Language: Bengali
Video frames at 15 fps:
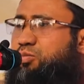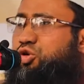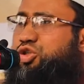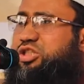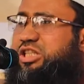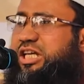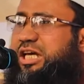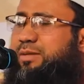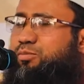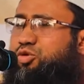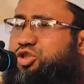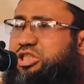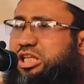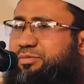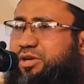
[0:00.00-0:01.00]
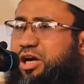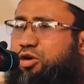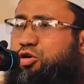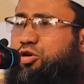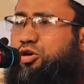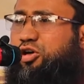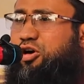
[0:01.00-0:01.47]
মুসলিম মুসলিমকে
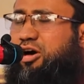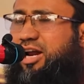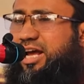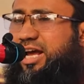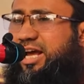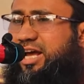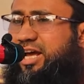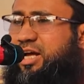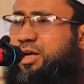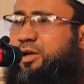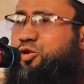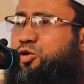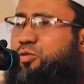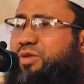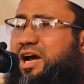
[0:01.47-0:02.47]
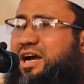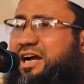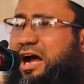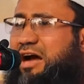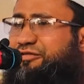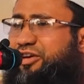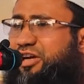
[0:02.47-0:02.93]
খুন করে তোমরা
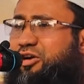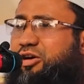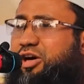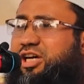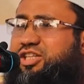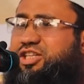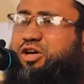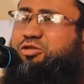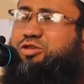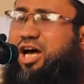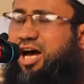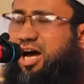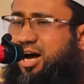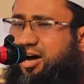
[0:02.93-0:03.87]
কাফির হয়ে যেও না